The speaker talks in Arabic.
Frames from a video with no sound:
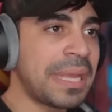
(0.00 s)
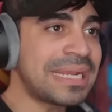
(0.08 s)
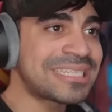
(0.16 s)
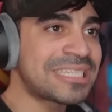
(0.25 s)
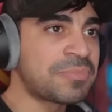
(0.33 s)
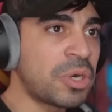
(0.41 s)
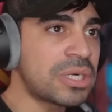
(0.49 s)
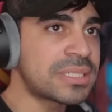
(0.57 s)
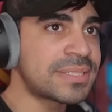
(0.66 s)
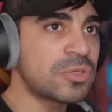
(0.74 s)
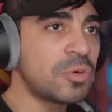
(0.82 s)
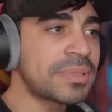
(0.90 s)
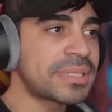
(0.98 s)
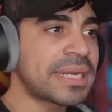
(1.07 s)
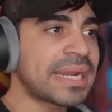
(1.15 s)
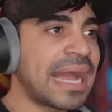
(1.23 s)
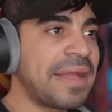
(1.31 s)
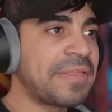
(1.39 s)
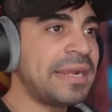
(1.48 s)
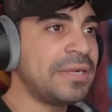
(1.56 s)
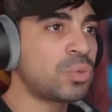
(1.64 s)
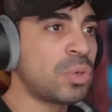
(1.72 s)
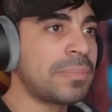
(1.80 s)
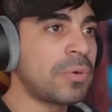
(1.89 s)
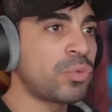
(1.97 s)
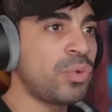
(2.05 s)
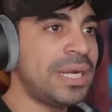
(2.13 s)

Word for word: اكس بوكس وبالطريقه هذه راح يكون الموضوع